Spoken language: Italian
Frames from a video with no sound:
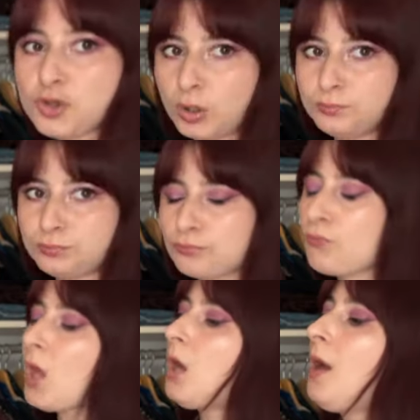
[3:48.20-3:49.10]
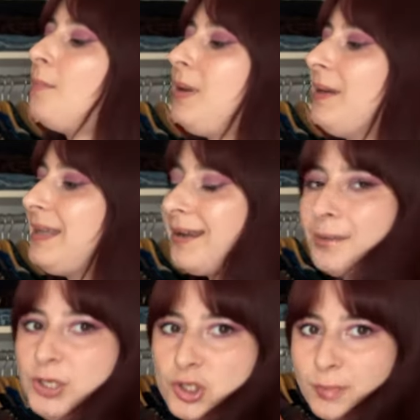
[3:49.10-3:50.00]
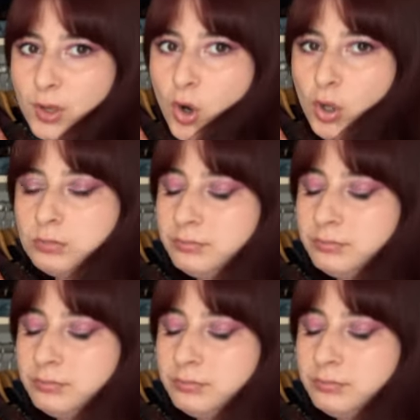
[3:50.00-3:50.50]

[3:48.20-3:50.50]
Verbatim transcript: ciò, prima delle camicie però